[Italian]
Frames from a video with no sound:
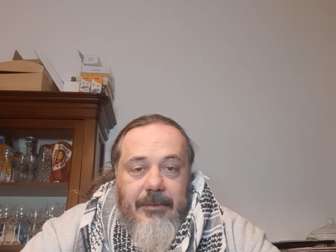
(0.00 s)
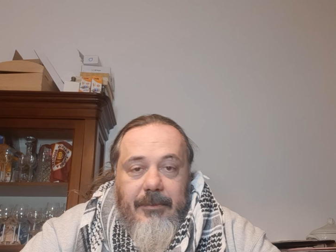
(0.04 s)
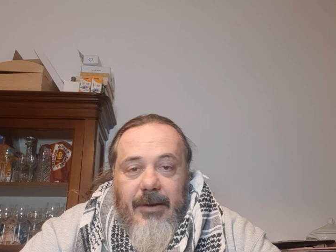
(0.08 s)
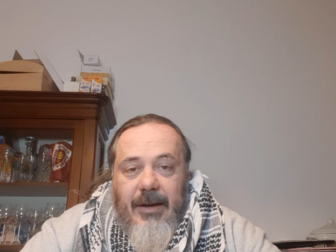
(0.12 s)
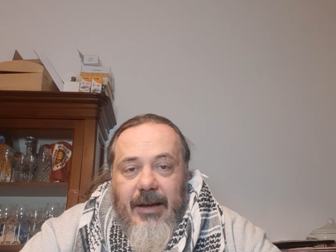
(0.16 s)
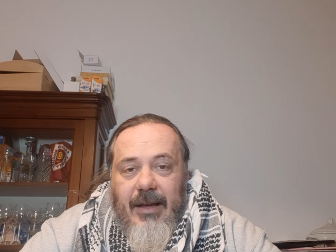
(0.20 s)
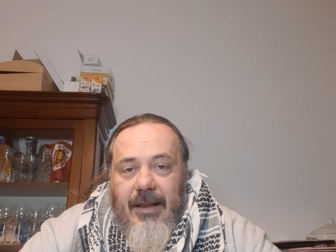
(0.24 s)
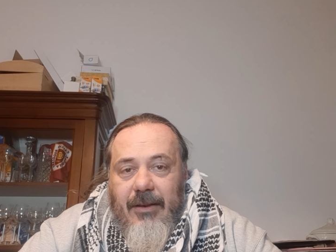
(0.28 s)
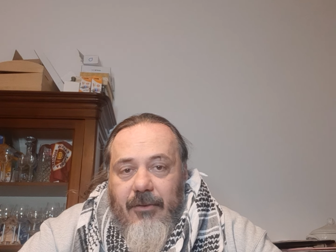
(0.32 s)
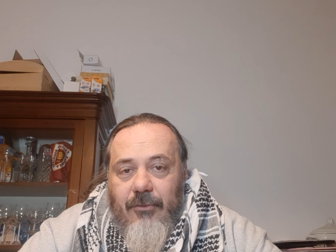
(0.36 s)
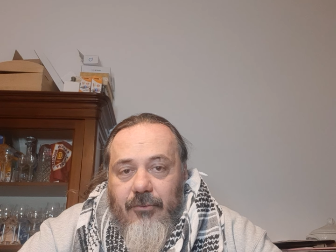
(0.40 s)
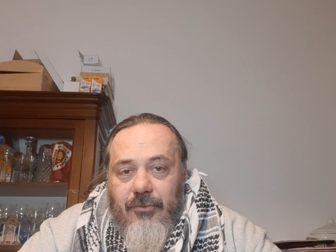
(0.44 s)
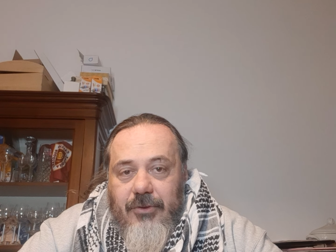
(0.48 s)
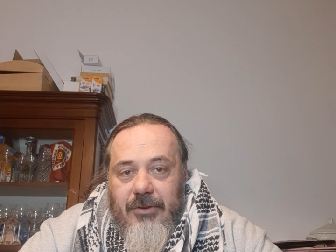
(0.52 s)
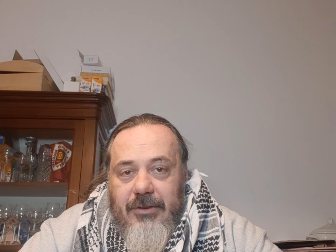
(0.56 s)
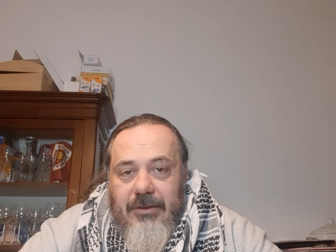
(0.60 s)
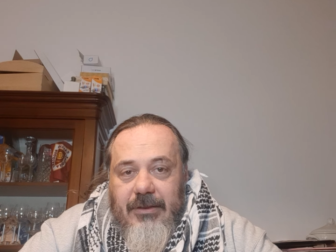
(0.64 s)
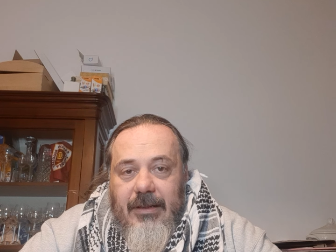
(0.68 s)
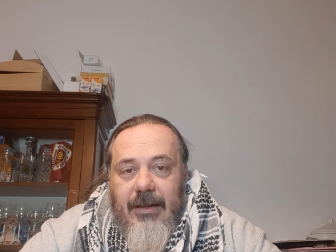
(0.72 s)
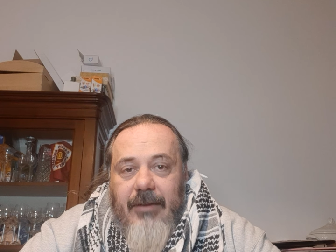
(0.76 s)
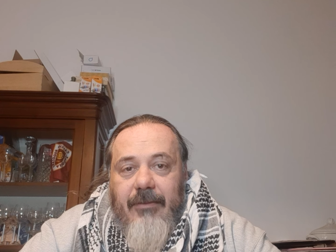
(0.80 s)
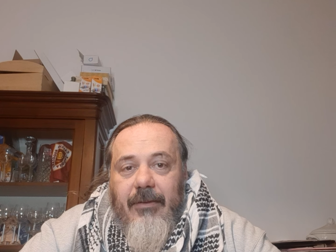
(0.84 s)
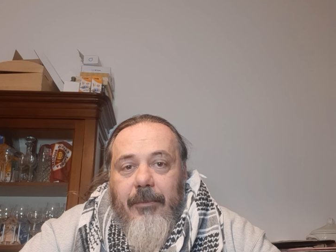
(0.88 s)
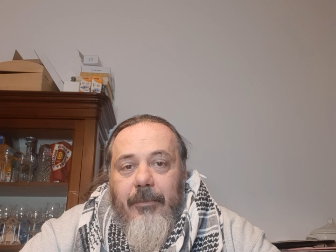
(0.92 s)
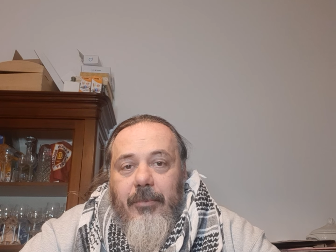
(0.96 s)
magari non ci si
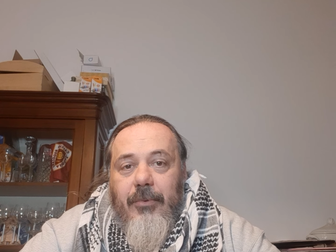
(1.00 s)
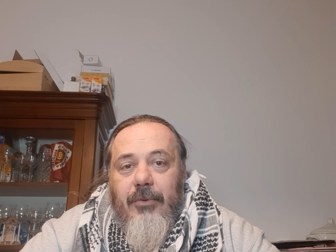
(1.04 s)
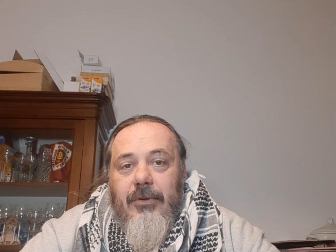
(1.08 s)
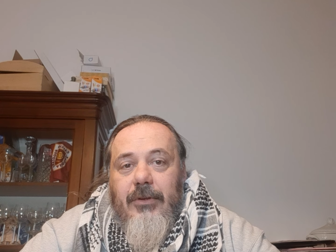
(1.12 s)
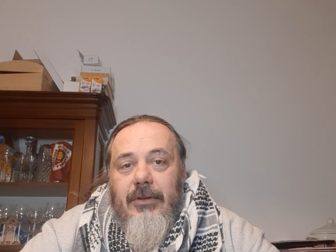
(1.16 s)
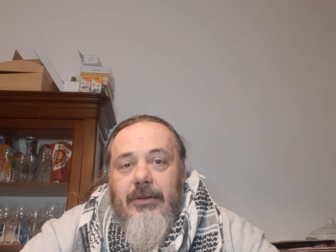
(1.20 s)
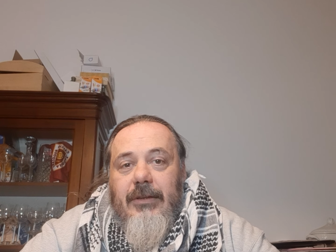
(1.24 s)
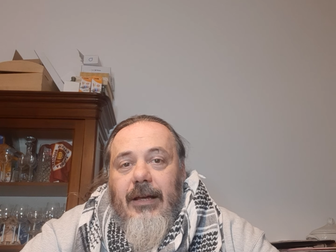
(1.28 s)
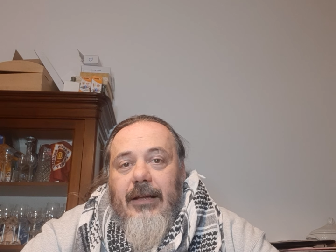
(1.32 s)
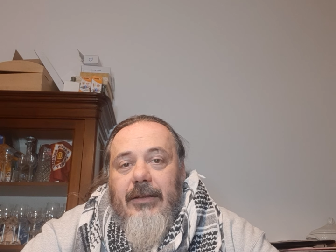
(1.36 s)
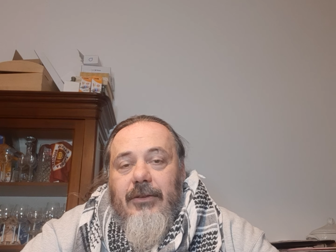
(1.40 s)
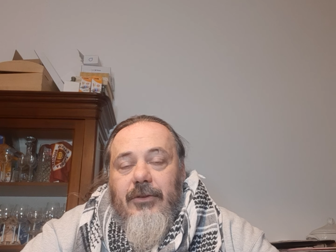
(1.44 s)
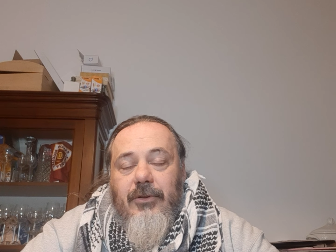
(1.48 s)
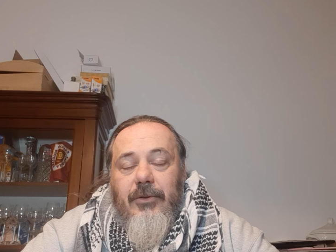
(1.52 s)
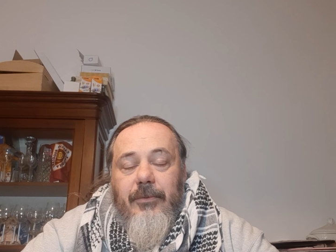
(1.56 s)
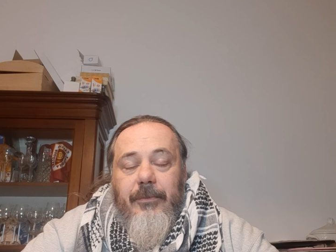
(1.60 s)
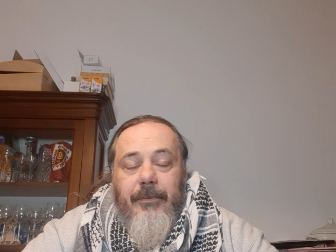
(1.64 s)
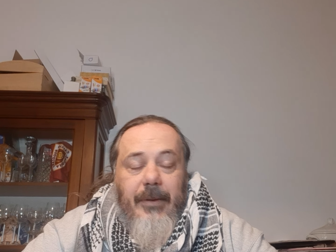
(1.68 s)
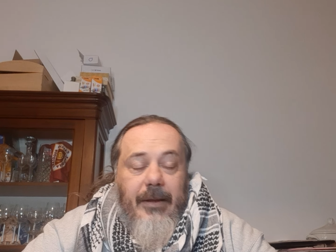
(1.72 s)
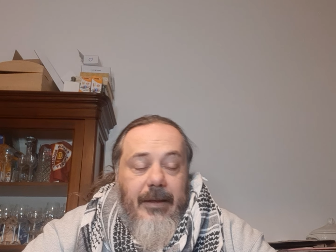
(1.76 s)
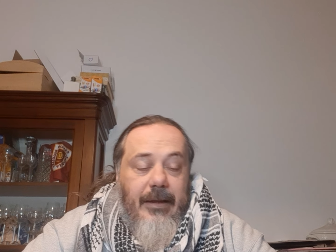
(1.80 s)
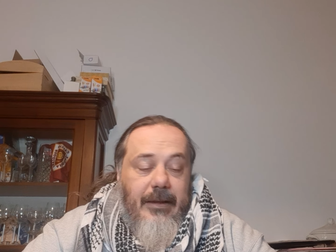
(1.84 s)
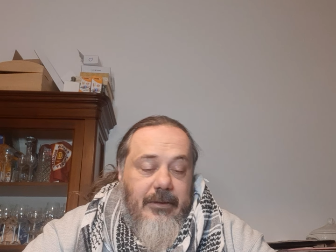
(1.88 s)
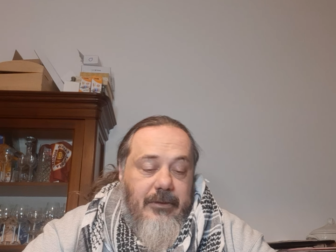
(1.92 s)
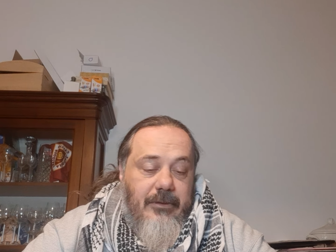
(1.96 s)
dava più di tanto
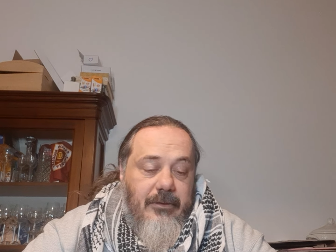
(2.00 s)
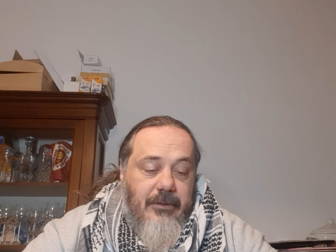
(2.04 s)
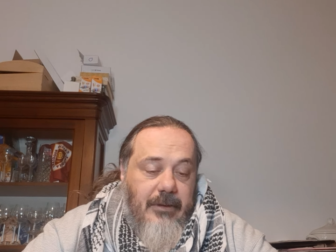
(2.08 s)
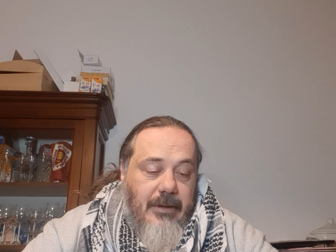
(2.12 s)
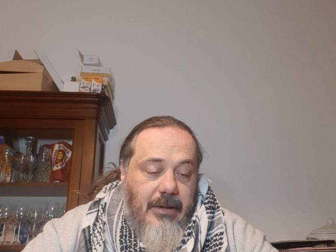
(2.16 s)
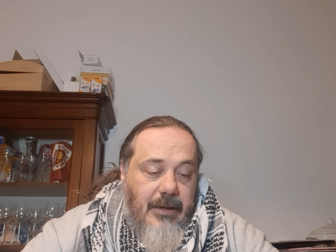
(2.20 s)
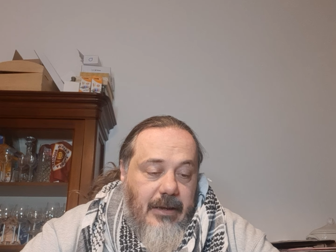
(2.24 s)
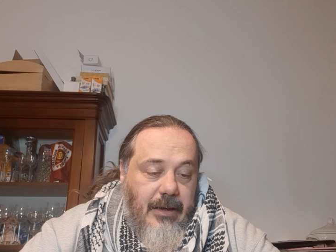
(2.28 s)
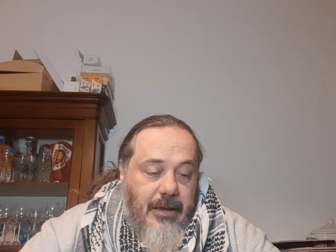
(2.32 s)
peso.